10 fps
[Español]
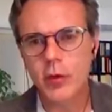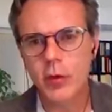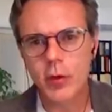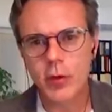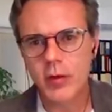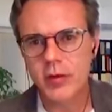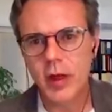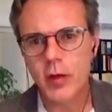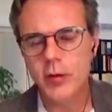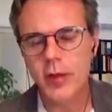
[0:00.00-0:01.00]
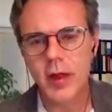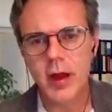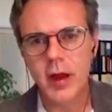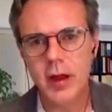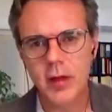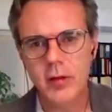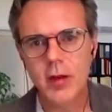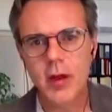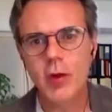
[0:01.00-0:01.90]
o estados federales,